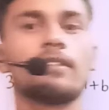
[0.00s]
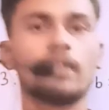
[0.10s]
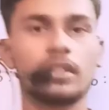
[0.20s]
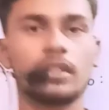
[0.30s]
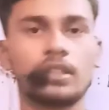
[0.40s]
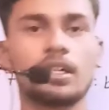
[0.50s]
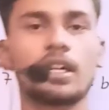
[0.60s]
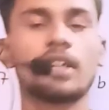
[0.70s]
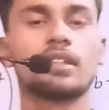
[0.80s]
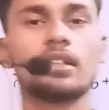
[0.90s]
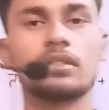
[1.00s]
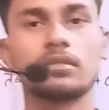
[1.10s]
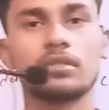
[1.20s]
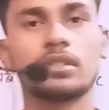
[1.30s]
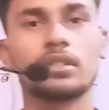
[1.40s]
फर्स्ट कराया था
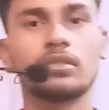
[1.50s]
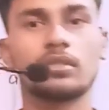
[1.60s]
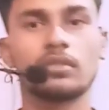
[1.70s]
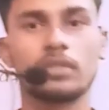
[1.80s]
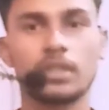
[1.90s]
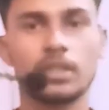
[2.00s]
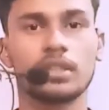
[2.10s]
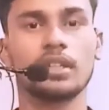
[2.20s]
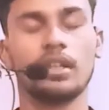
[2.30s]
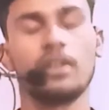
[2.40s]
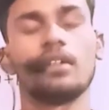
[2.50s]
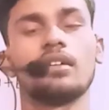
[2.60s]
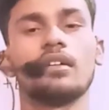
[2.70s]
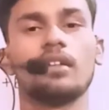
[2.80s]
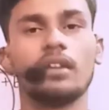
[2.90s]
उसके कुछ क्वेश्चंस हैं
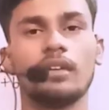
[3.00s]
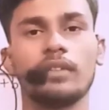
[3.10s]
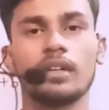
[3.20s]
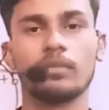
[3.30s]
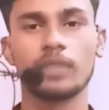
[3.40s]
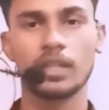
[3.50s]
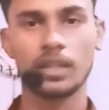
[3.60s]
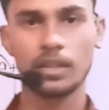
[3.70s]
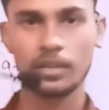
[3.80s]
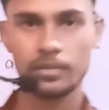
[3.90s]
अभी हम करेंगे